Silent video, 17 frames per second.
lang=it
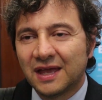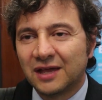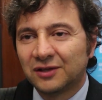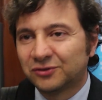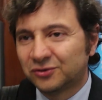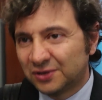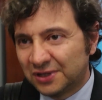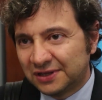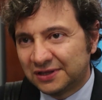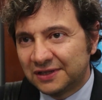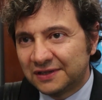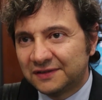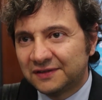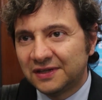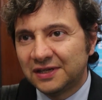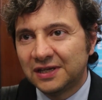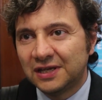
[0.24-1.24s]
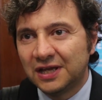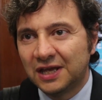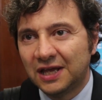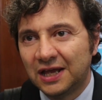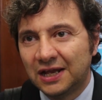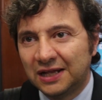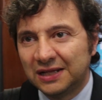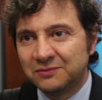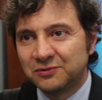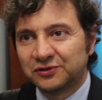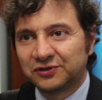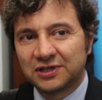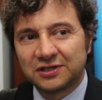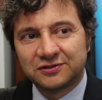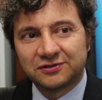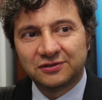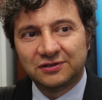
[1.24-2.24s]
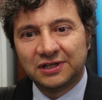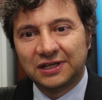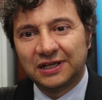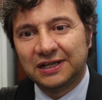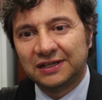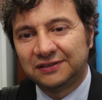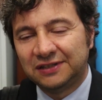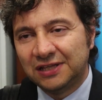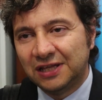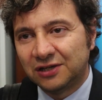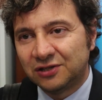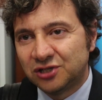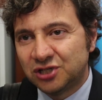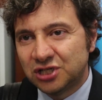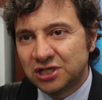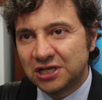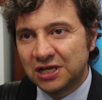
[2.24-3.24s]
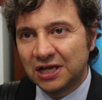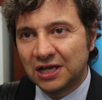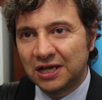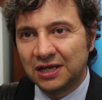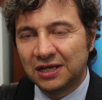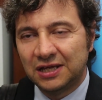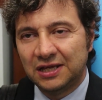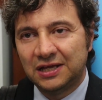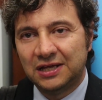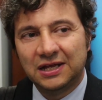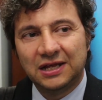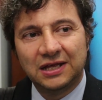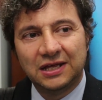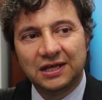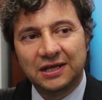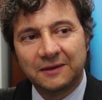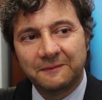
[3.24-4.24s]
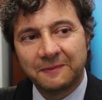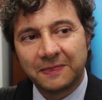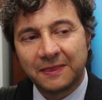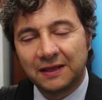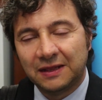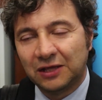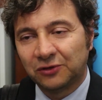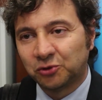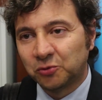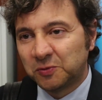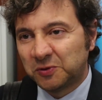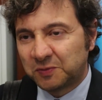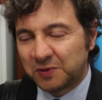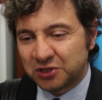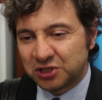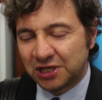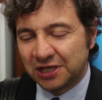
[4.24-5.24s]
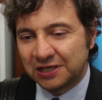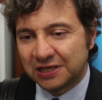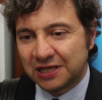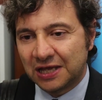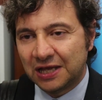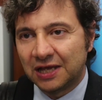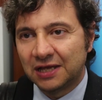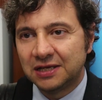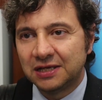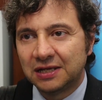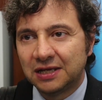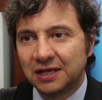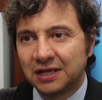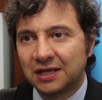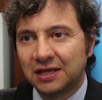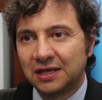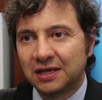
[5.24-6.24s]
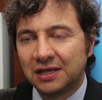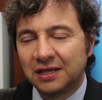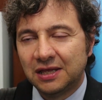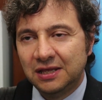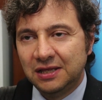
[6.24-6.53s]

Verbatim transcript: Assolutamente sì, è la dimostrazione che la sinergia e la, la subspecialità in, eh,